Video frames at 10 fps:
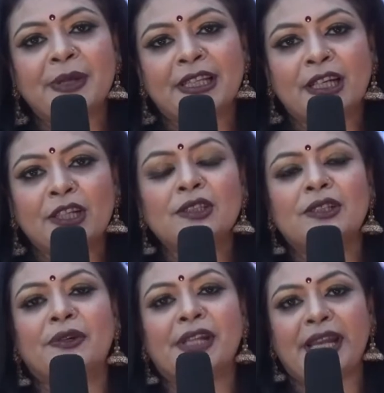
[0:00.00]
বেতার
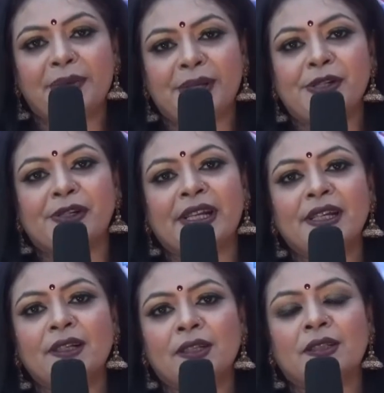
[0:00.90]
ও টেলিভিশনের